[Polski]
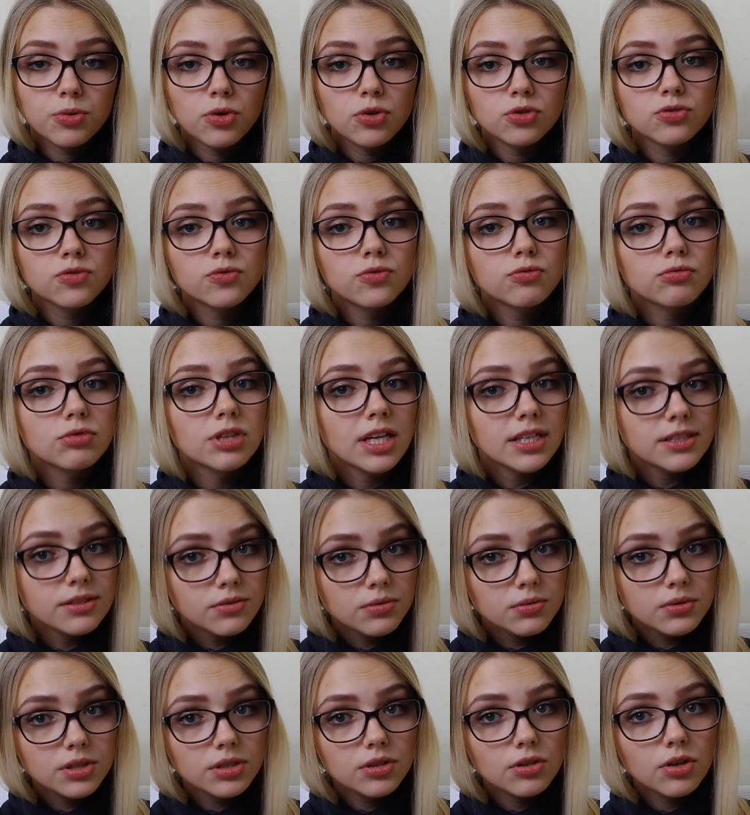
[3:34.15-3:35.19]
po
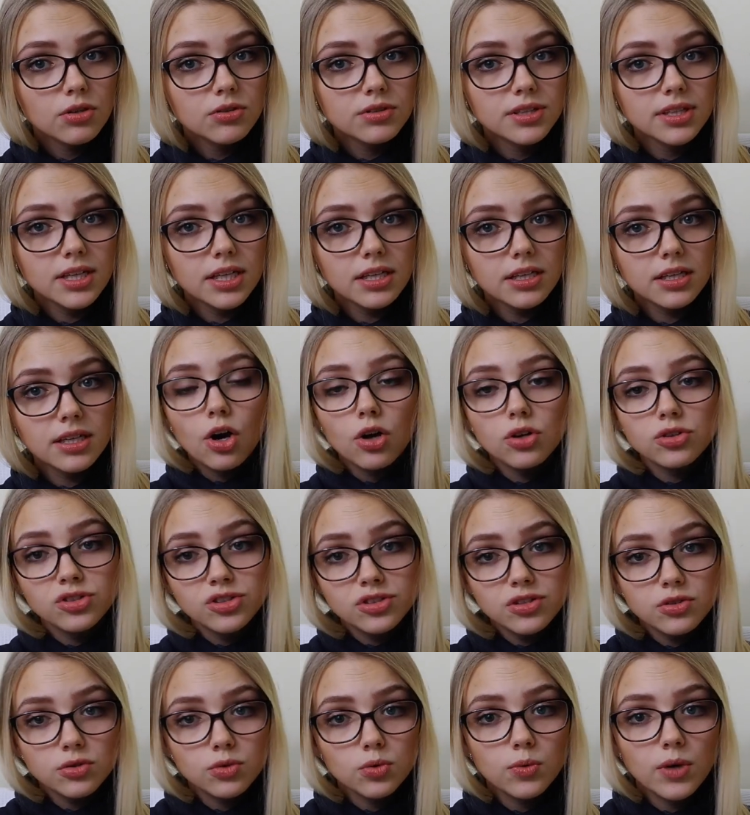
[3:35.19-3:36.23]
12 tygodniach od
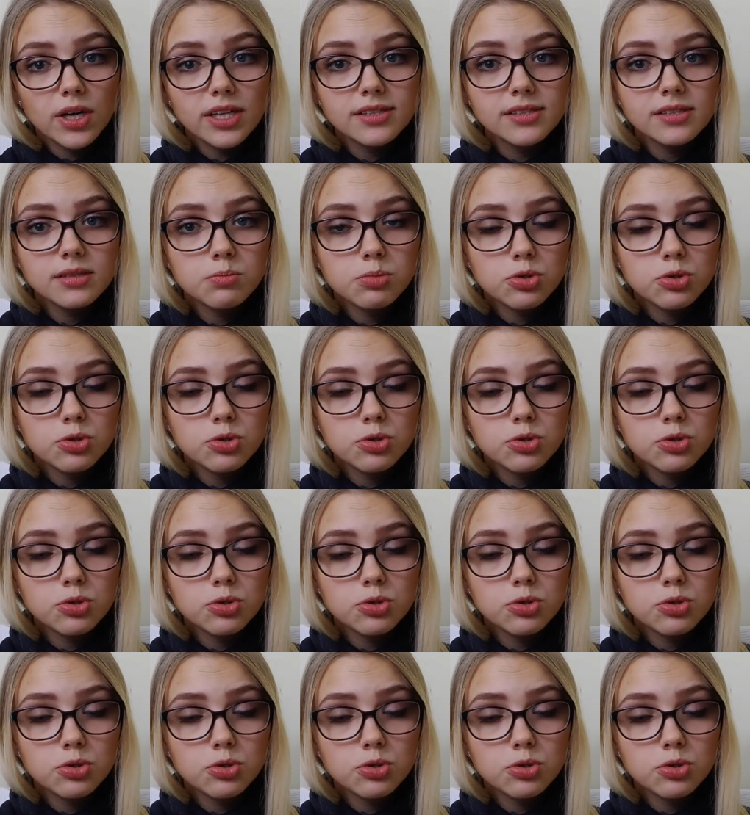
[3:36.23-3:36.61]
sytuacji,